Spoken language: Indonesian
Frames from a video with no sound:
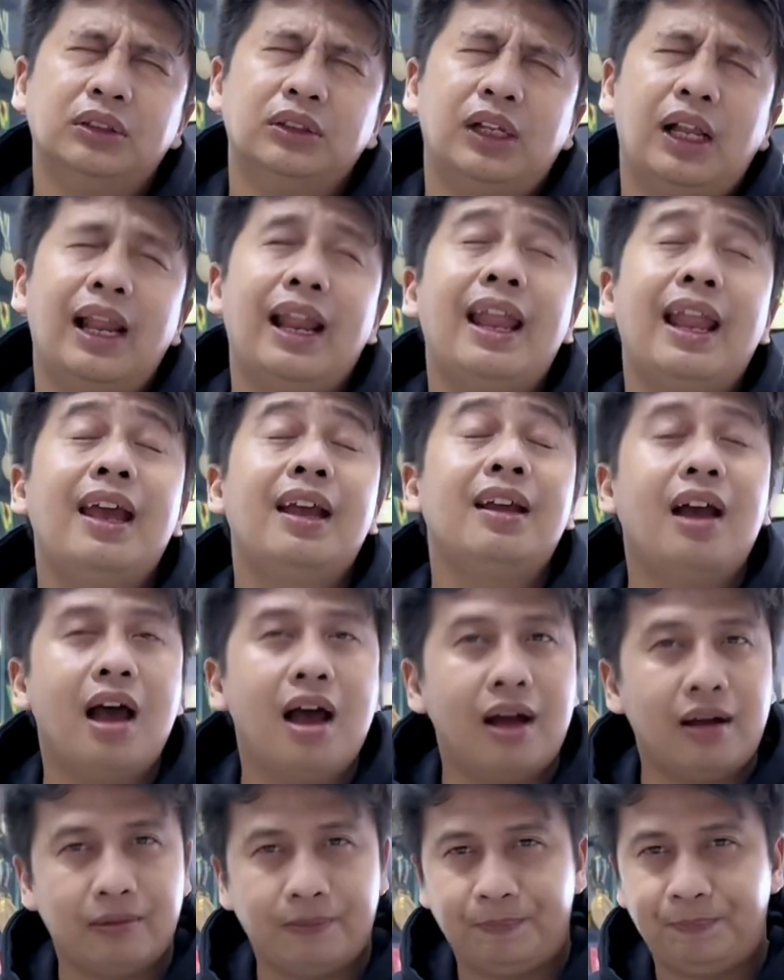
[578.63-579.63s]

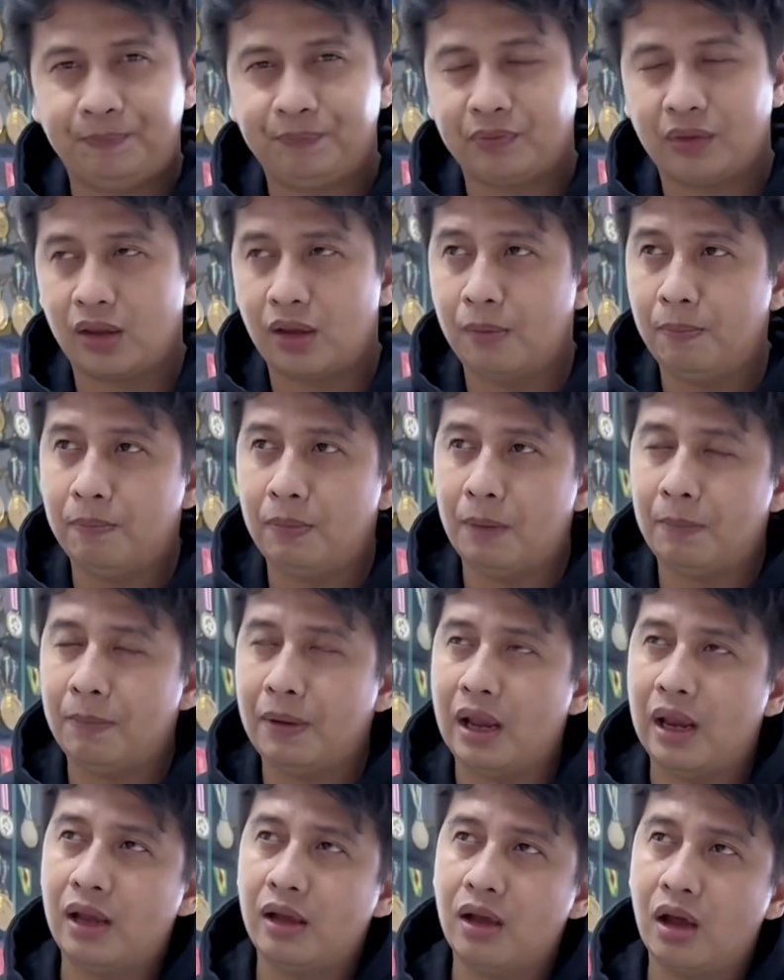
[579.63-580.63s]
lenggang ya pempek
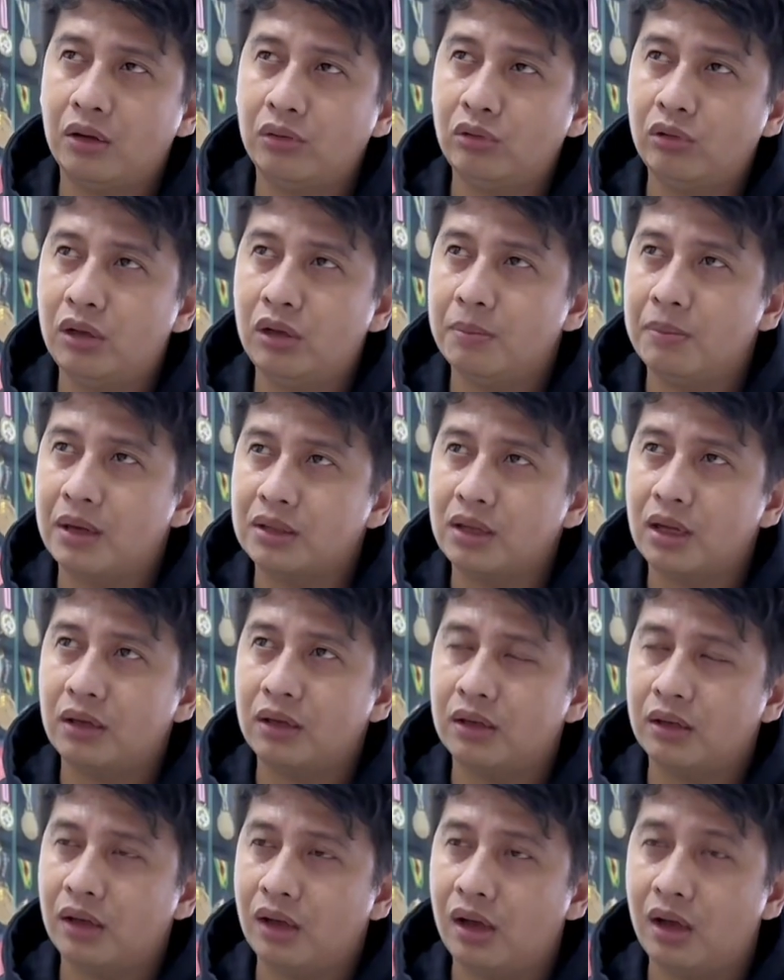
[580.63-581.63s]
lenggang itu dimasak
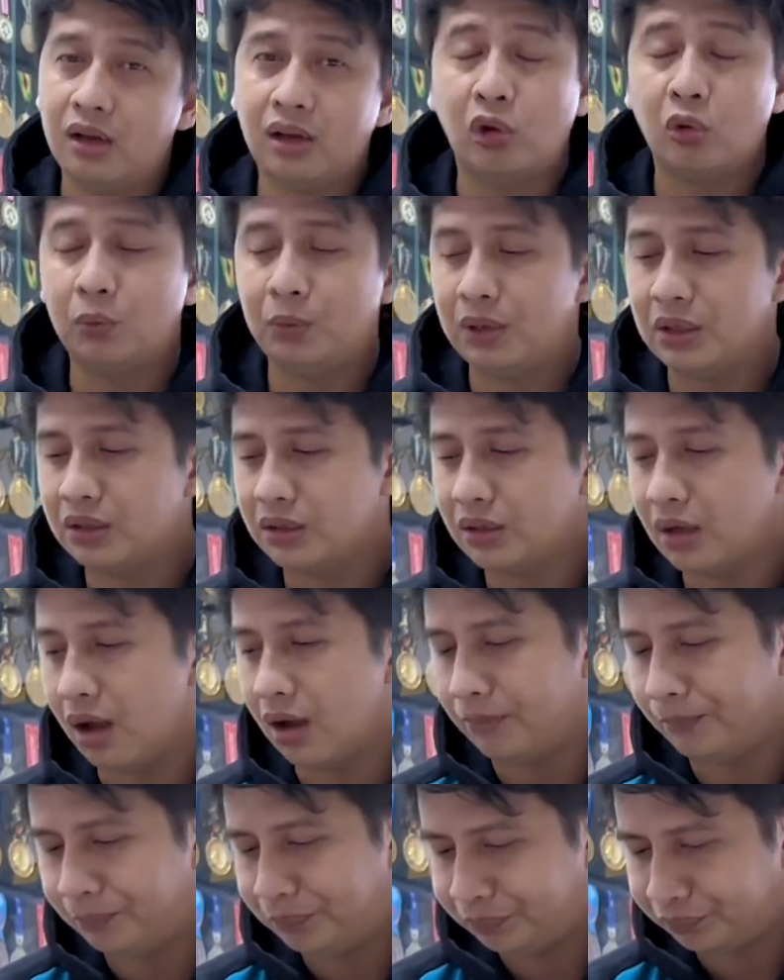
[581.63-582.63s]
dengan daun
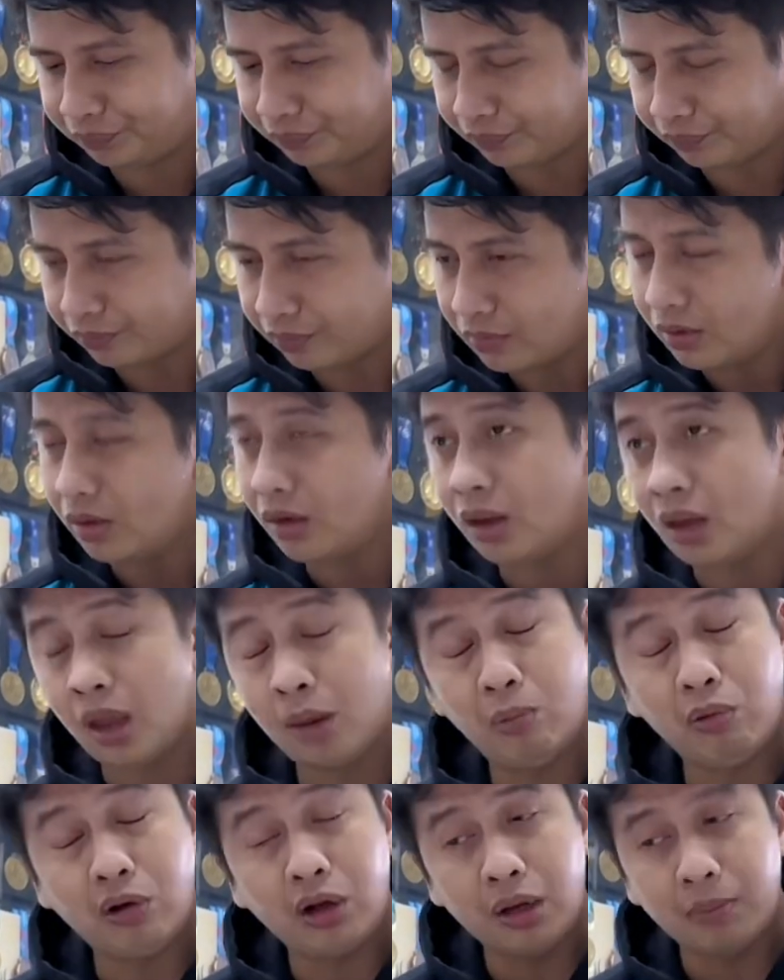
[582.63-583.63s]
pisang eh
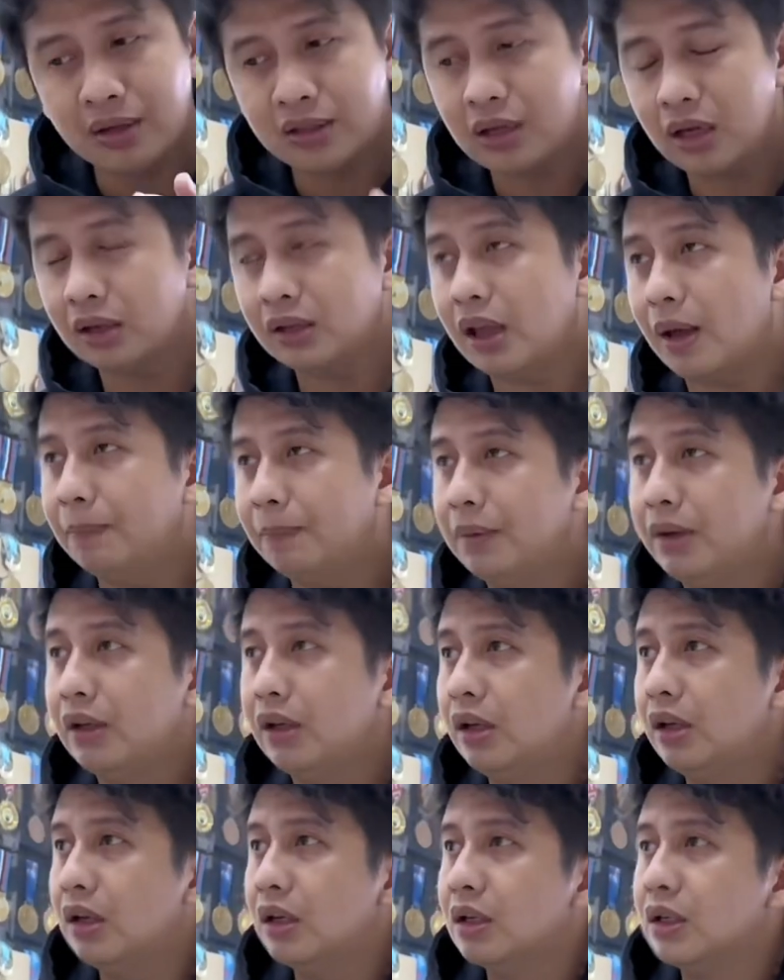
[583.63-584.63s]
bukan dimasak tapi
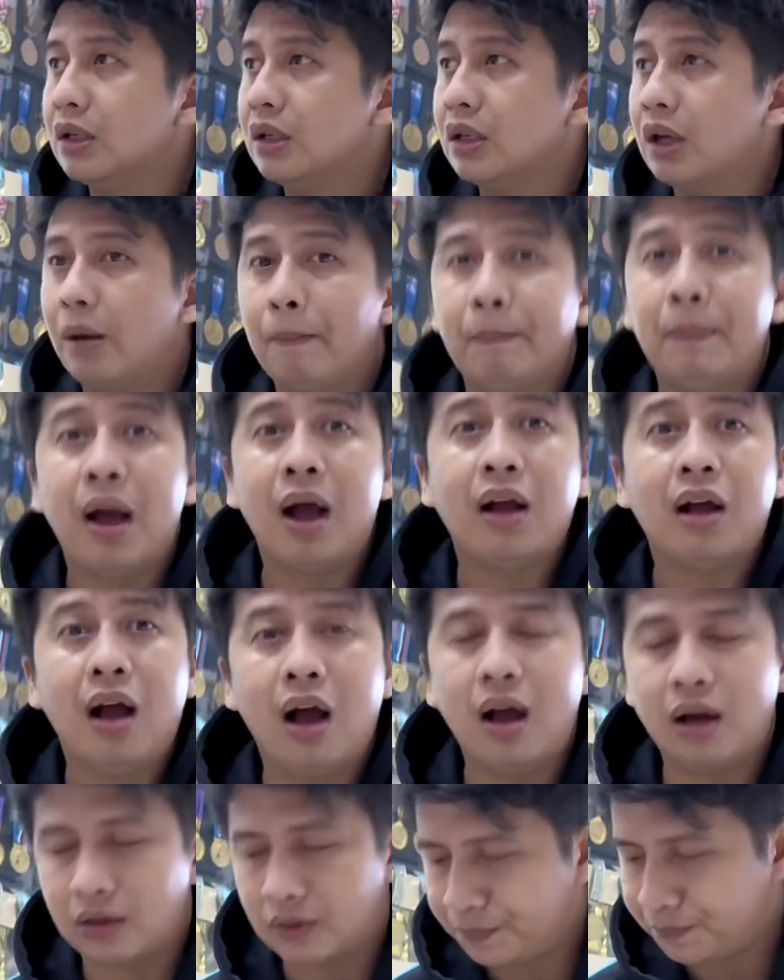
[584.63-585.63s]

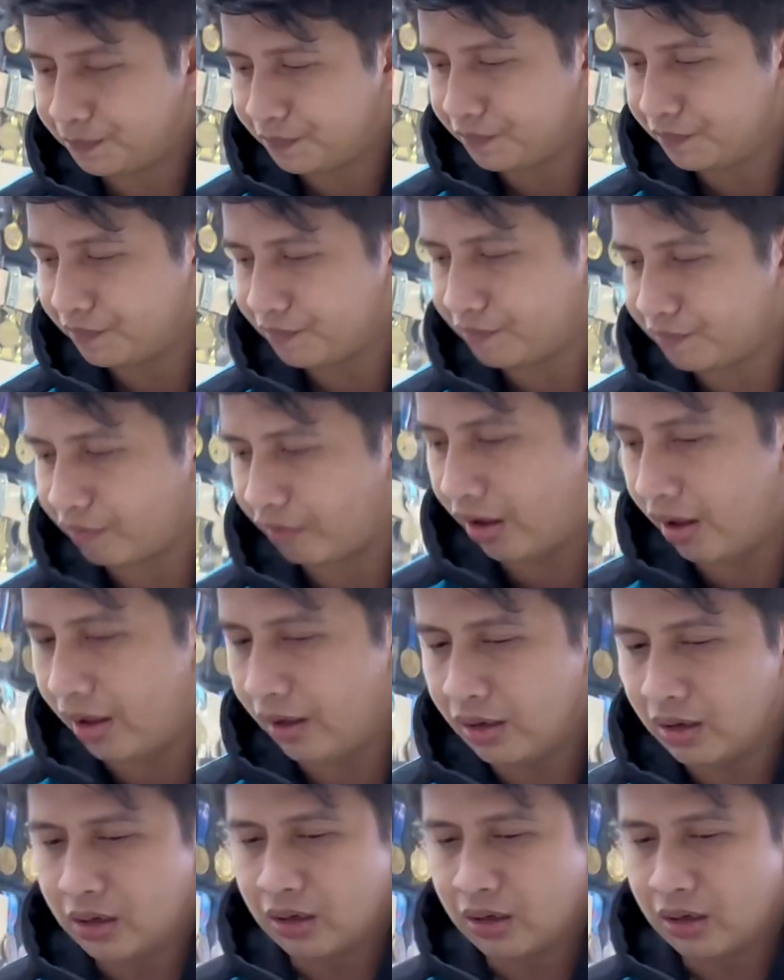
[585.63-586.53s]
dipanggang ya.